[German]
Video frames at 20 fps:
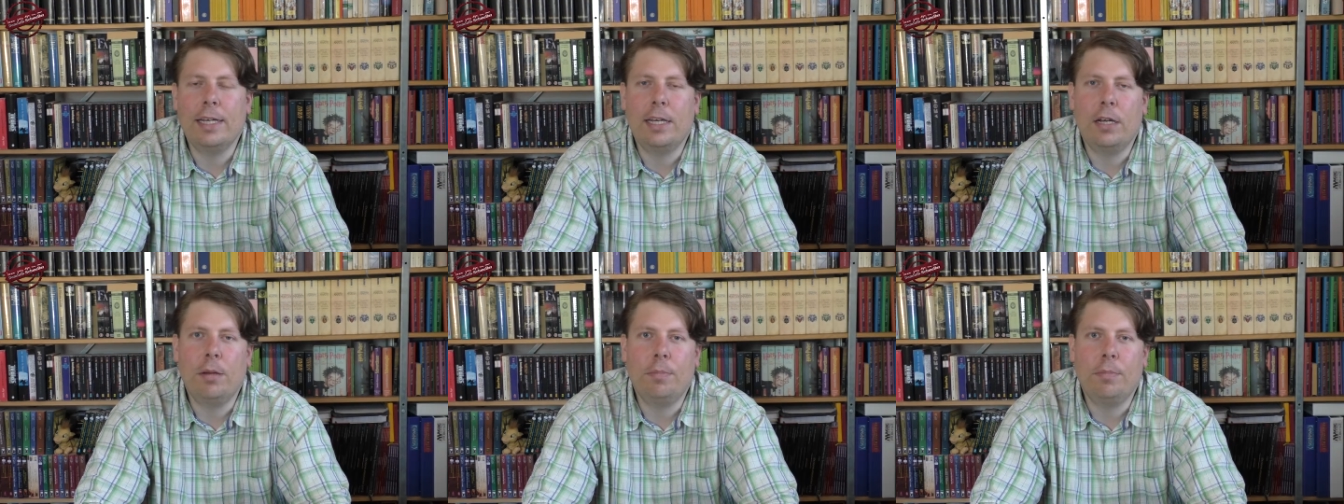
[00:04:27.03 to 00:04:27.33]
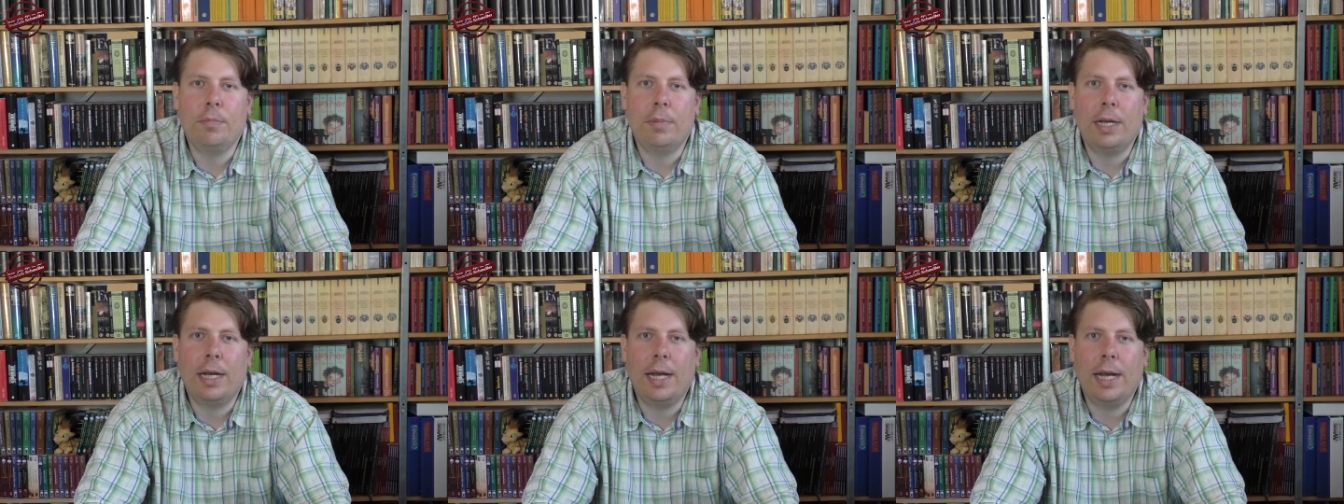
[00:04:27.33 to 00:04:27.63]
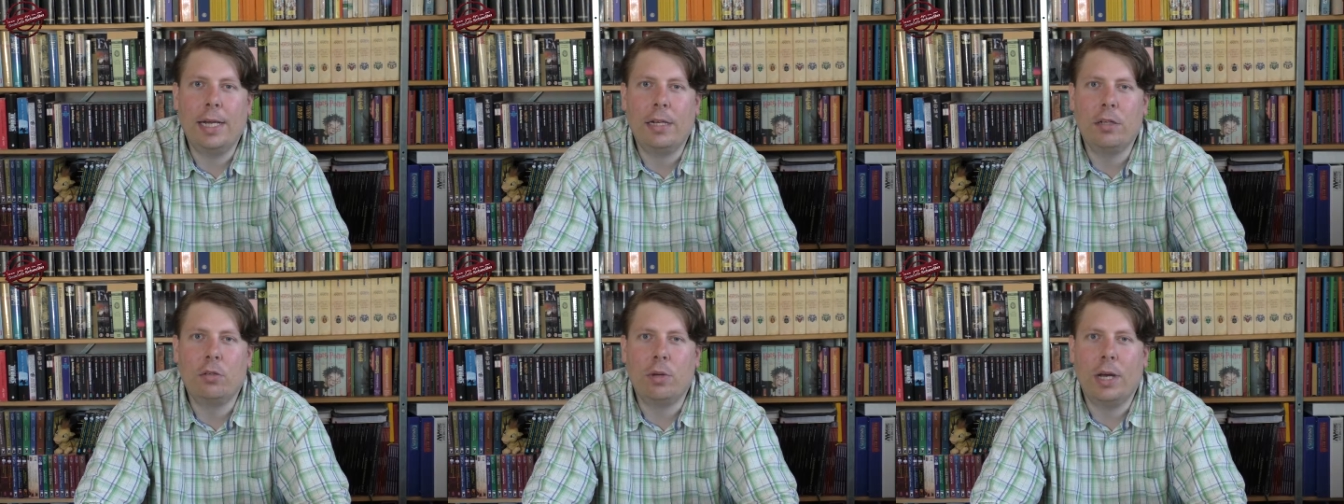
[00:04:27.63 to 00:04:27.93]
Ähm,
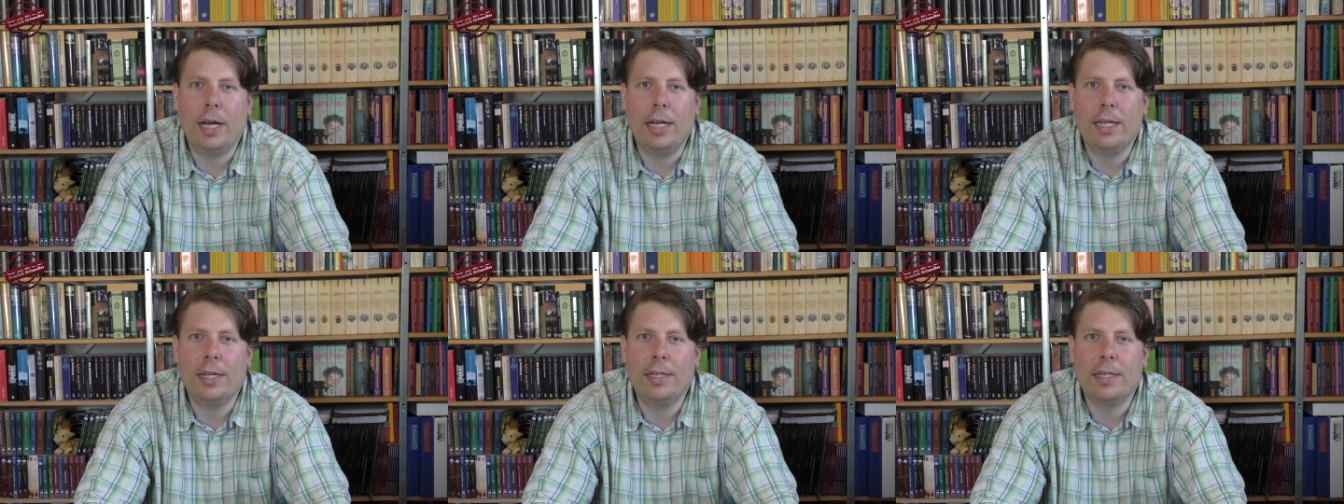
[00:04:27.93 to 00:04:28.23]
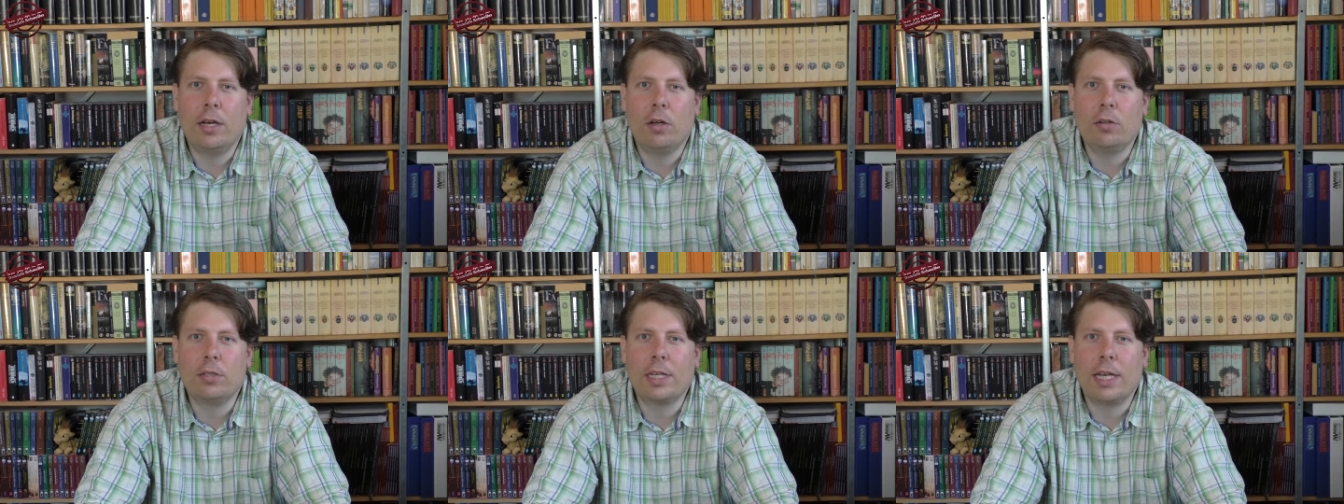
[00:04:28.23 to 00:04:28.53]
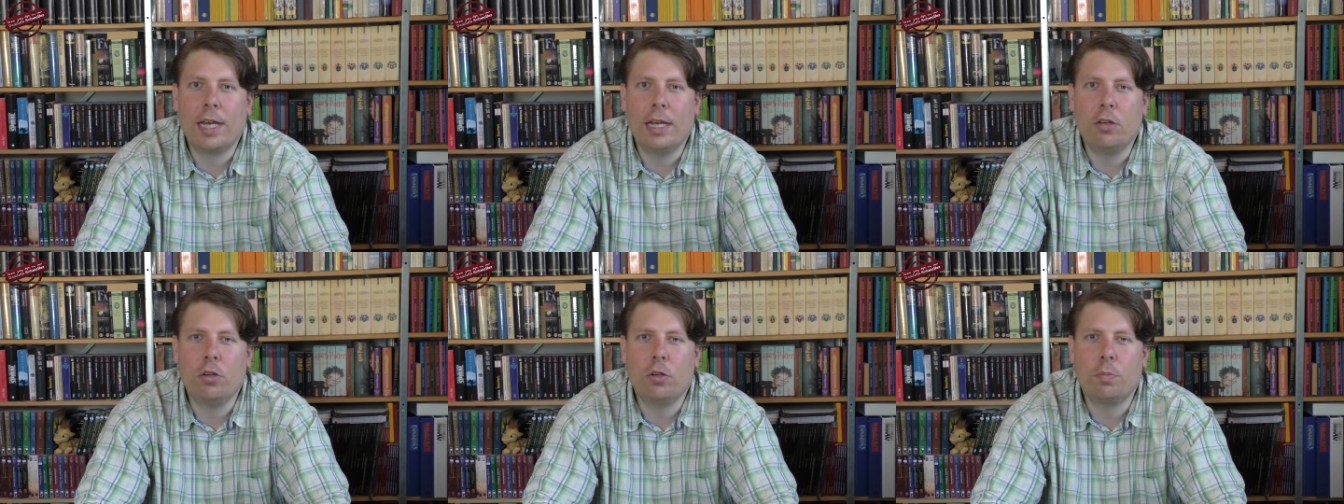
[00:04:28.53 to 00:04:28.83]
Aldo, Alana und
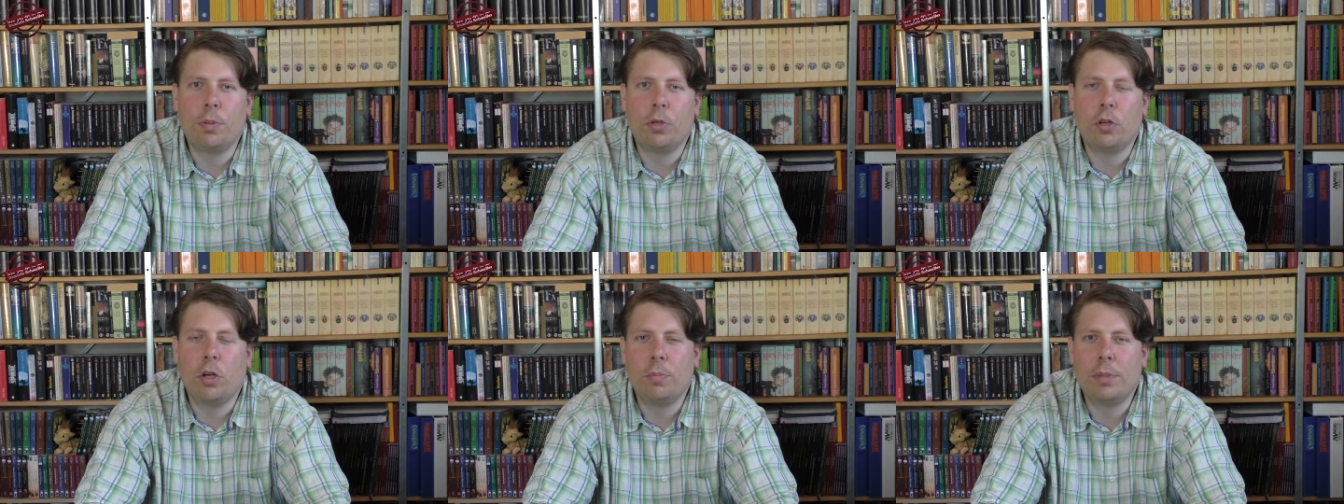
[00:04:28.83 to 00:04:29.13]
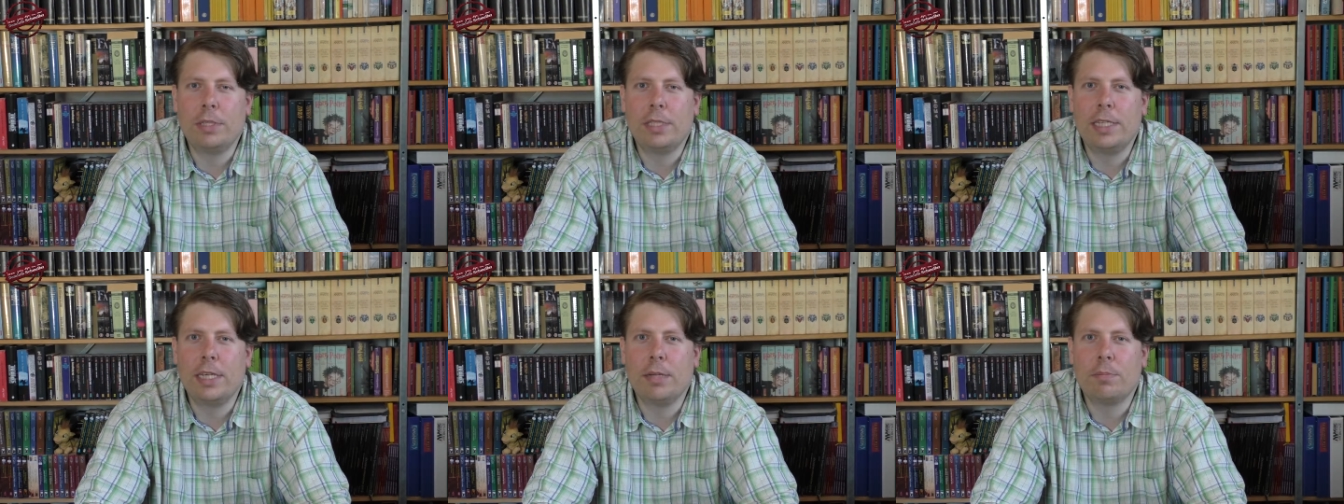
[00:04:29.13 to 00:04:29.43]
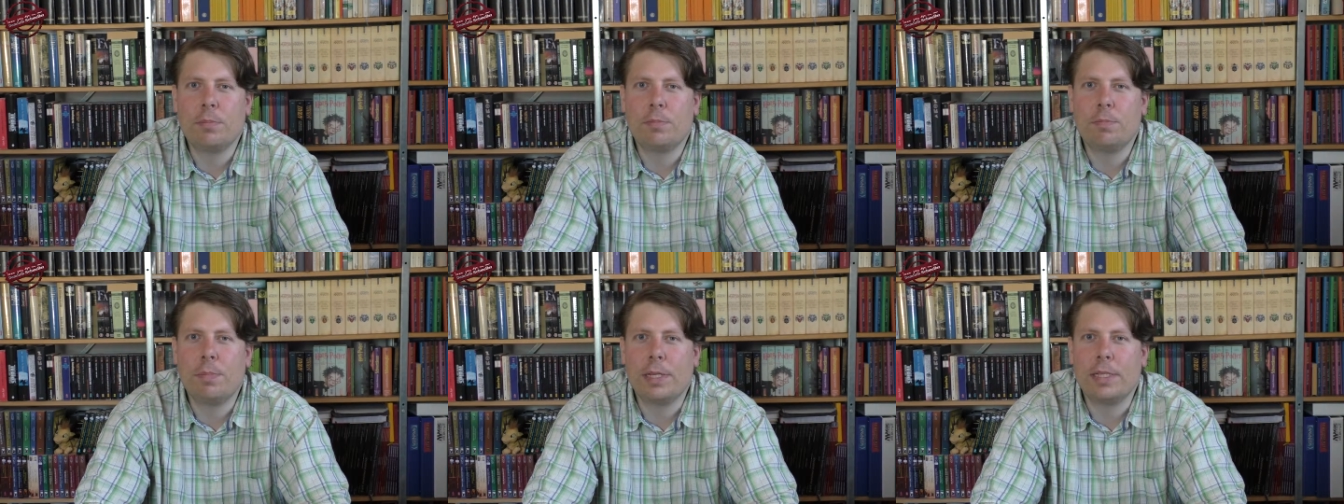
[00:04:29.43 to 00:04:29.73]
Granok bekommen jetzt hier
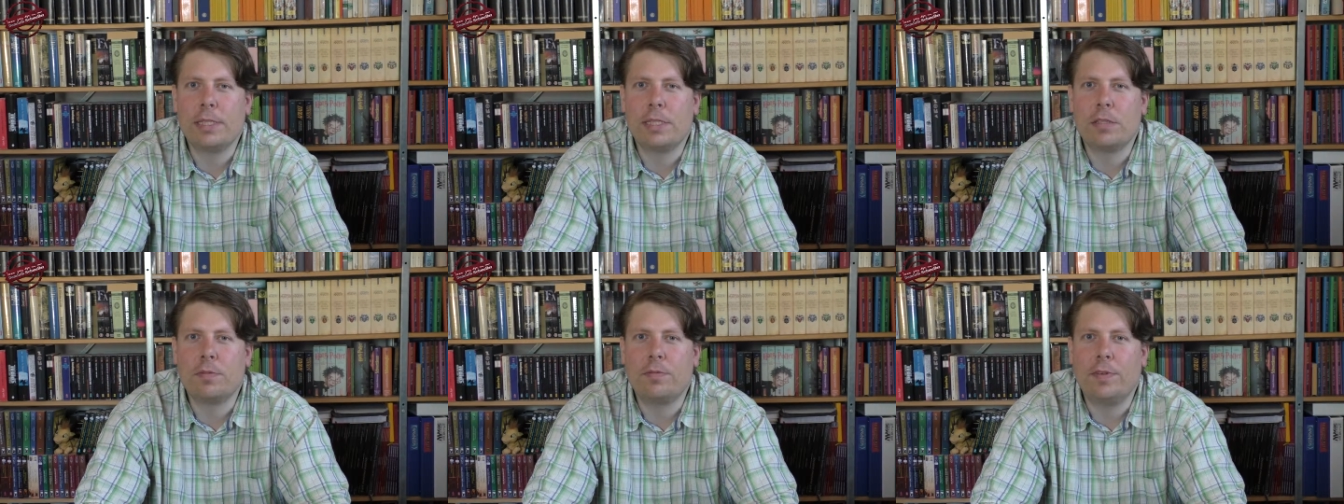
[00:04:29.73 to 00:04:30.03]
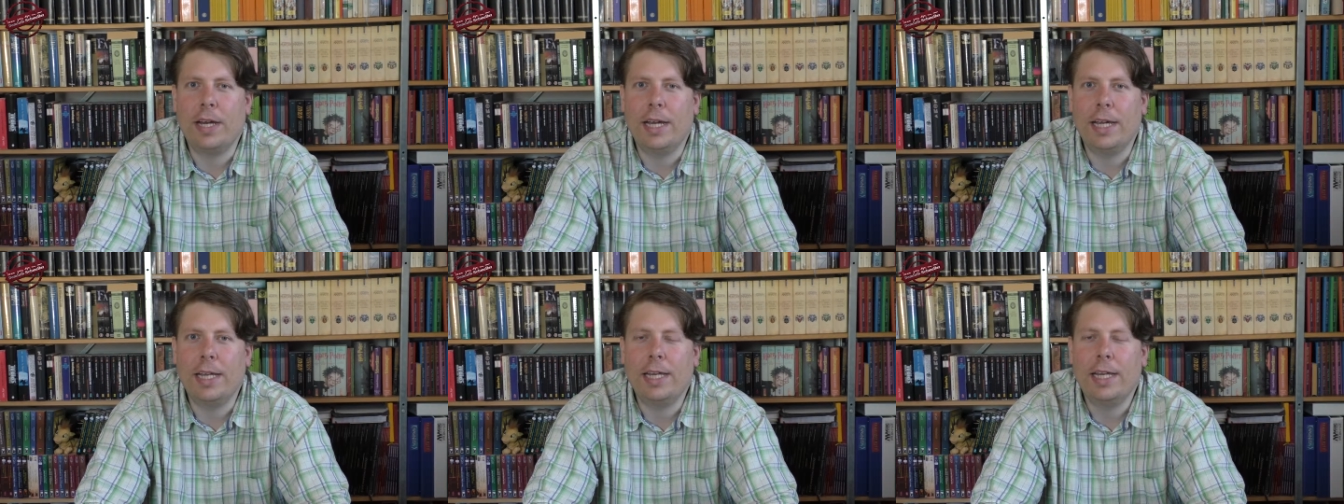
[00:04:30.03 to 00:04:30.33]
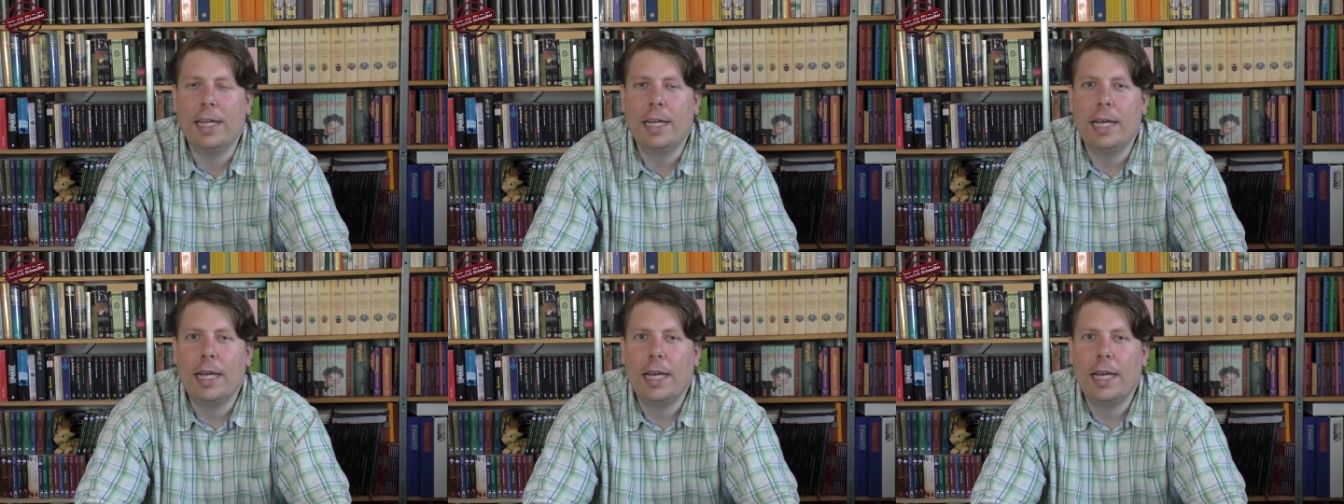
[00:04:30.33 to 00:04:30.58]
in Band 2